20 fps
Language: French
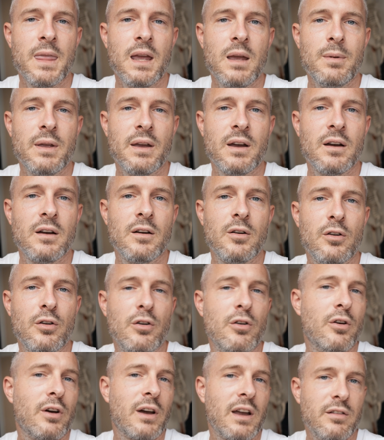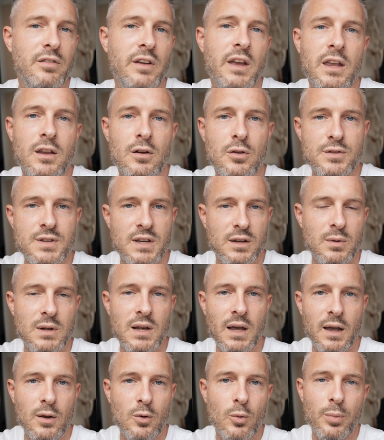eh bien, euh, réveille le circuit
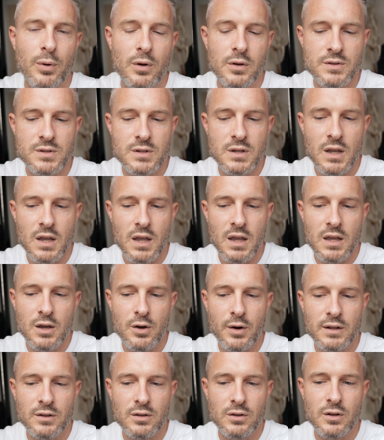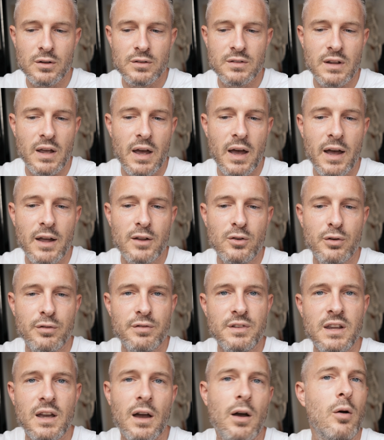de la récompense et aurait tendance à
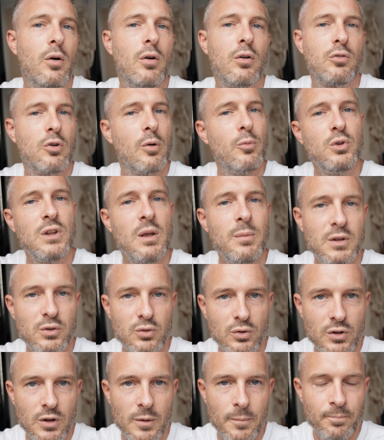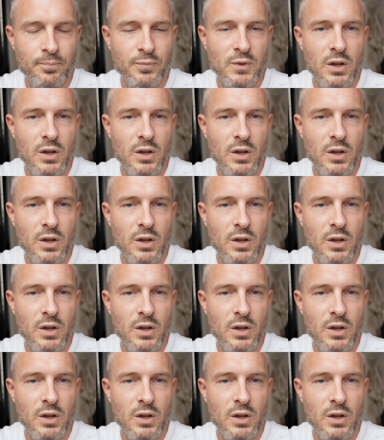devenir comme une habitude,